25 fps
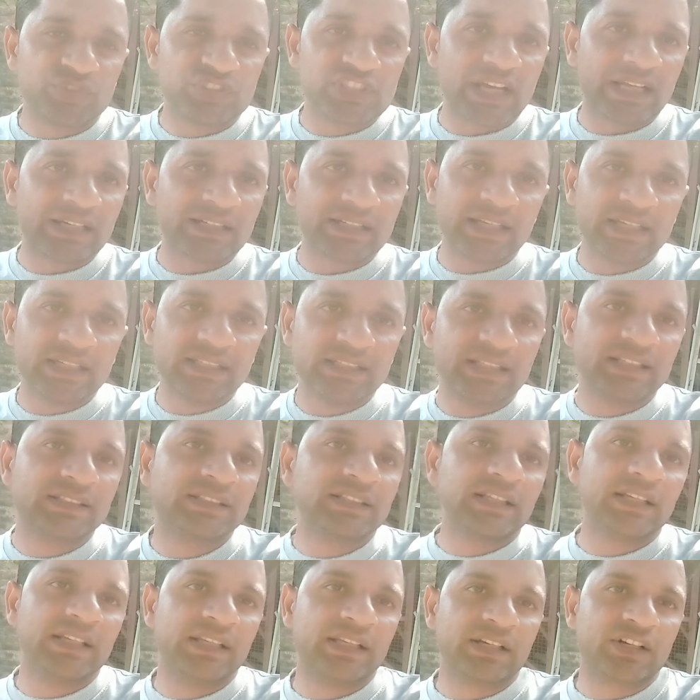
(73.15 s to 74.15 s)
जानकारी
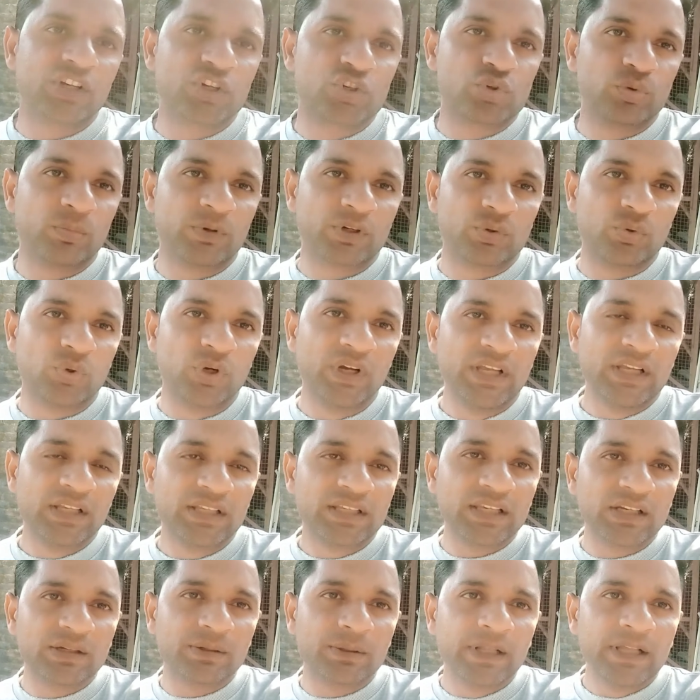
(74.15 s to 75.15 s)
देते नहीं है कस्टमर को
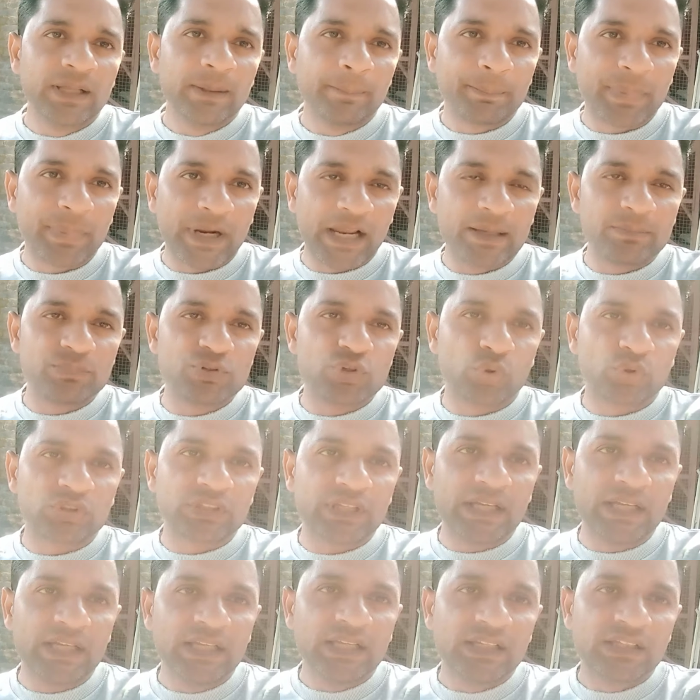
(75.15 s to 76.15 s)
कि पाइप जो
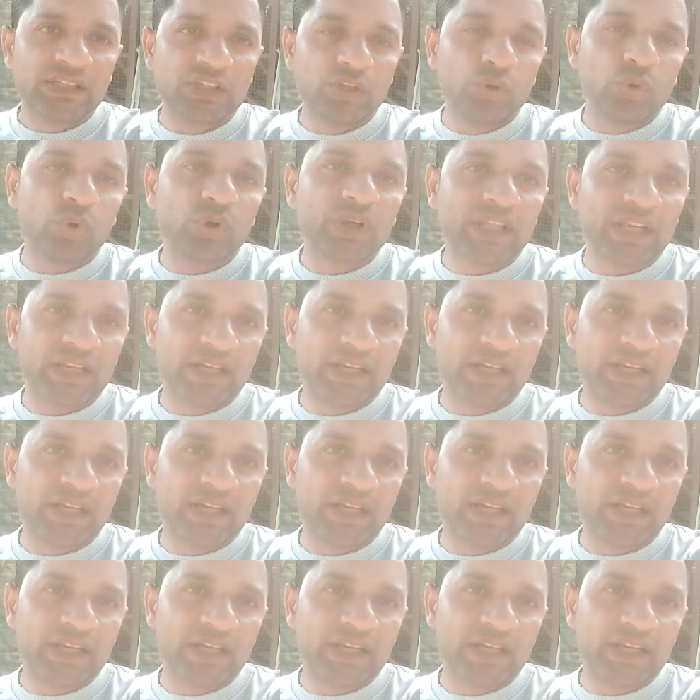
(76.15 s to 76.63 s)
होता है किलो के